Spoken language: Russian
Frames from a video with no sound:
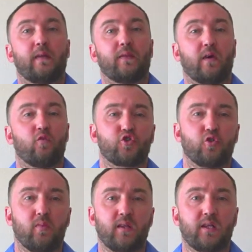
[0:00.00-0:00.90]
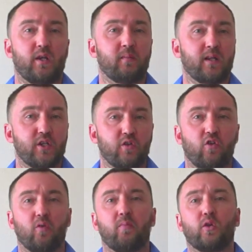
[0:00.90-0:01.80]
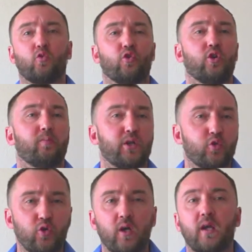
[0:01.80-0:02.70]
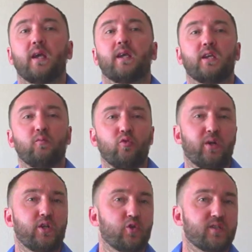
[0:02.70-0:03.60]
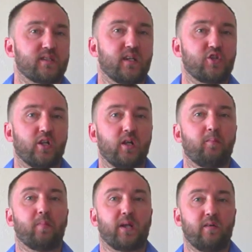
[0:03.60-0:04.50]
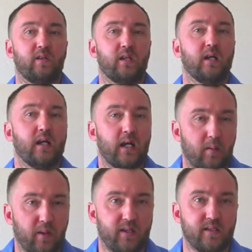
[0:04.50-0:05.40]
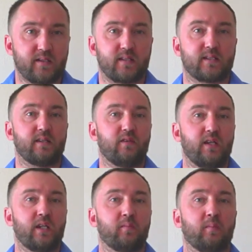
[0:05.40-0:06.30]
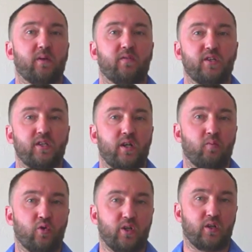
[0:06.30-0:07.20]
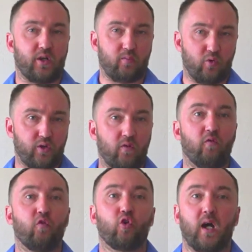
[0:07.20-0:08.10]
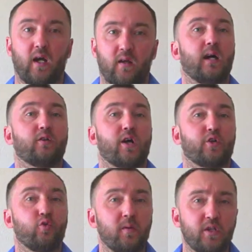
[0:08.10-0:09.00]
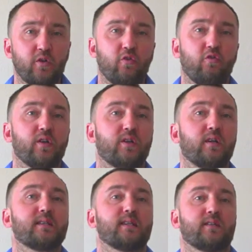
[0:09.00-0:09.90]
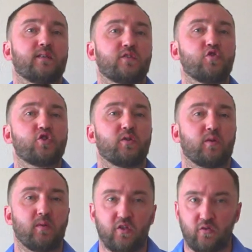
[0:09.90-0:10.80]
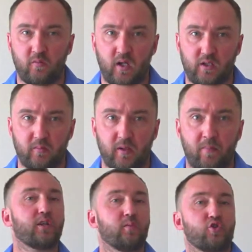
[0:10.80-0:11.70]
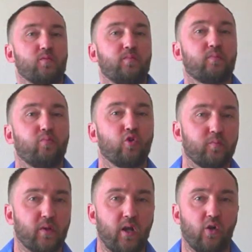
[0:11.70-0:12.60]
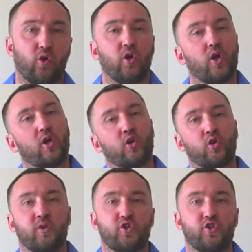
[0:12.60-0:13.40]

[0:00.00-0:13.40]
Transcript: того, чтобы она отремонтировала балконную плиту, ему придется сначала правильно обратиться с заявлением на проведение ремонтных работ в УК, а аргументировав это соответствующими нормативными актами. Это может быть пункт правил номер